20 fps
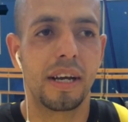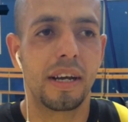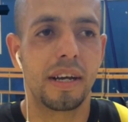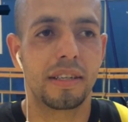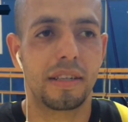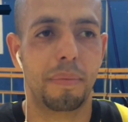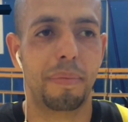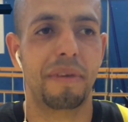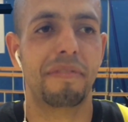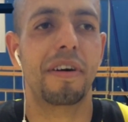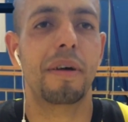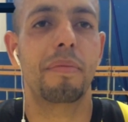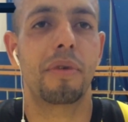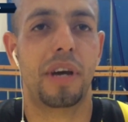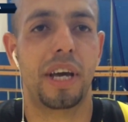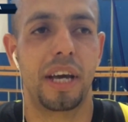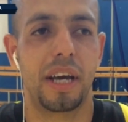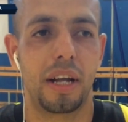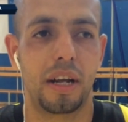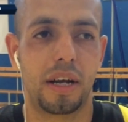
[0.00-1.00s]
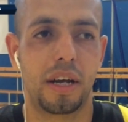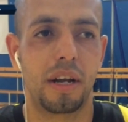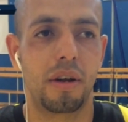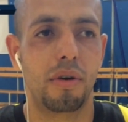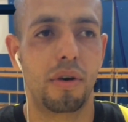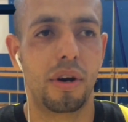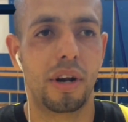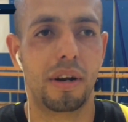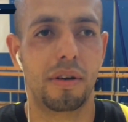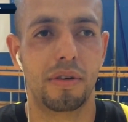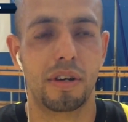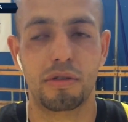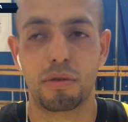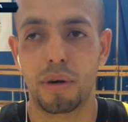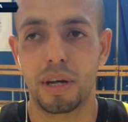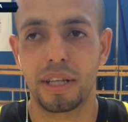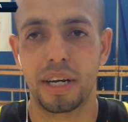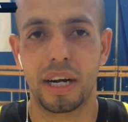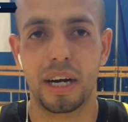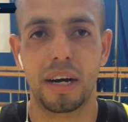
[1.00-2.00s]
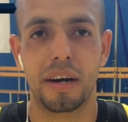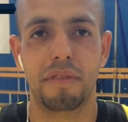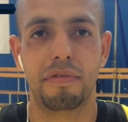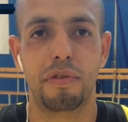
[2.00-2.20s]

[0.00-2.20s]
sapevamo che, che loro era una squadra